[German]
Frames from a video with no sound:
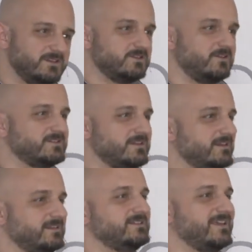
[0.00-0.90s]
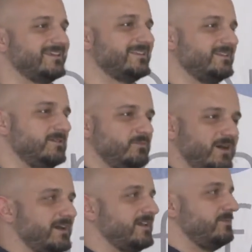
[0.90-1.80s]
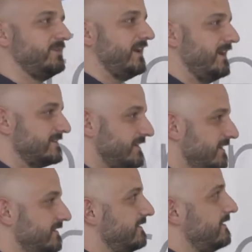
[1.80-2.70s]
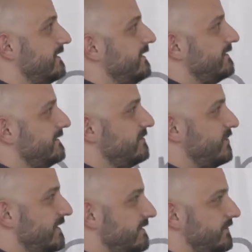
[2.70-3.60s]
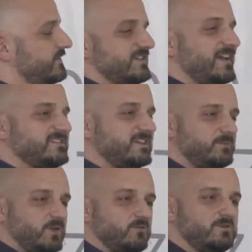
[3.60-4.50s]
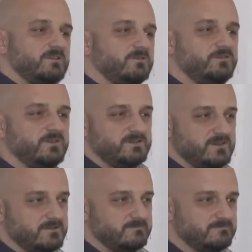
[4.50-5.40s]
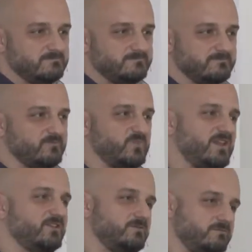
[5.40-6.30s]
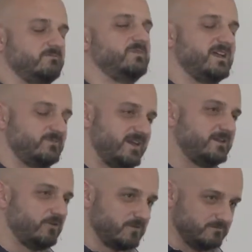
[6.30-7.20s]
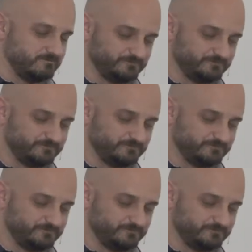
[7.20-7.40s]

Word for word: die schauen sich halt die, Seite, die paar KPIs an, die man auf der Startseite bei Google Analytics sieht. Also nach dem Einloggen.